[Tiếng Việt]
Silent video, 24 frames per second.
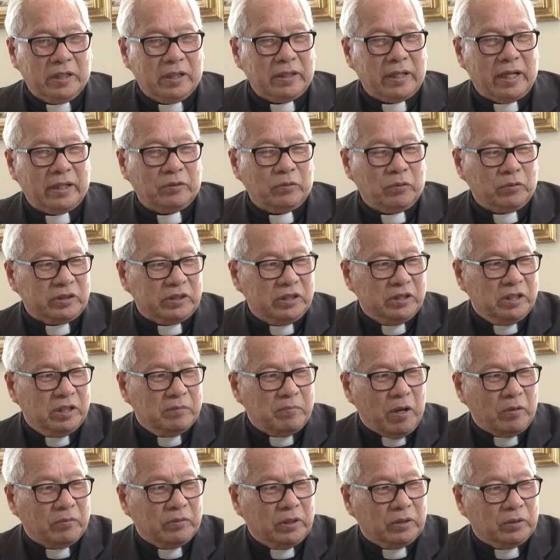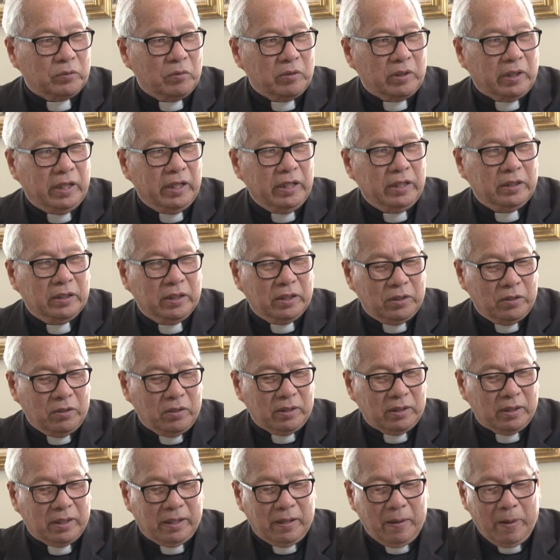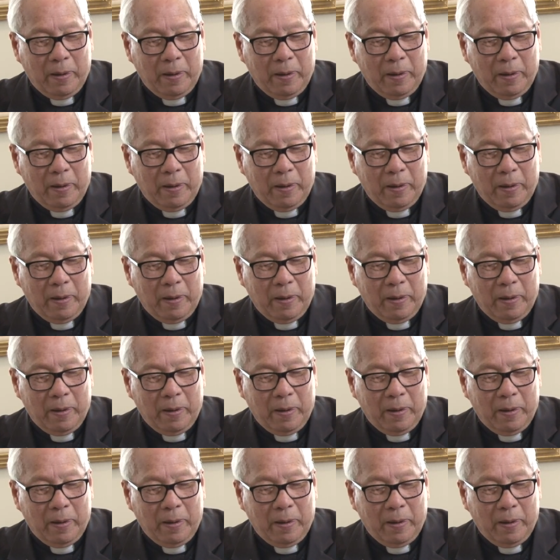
ngay tôi chưa bao giờ tôi nghĩ người đó là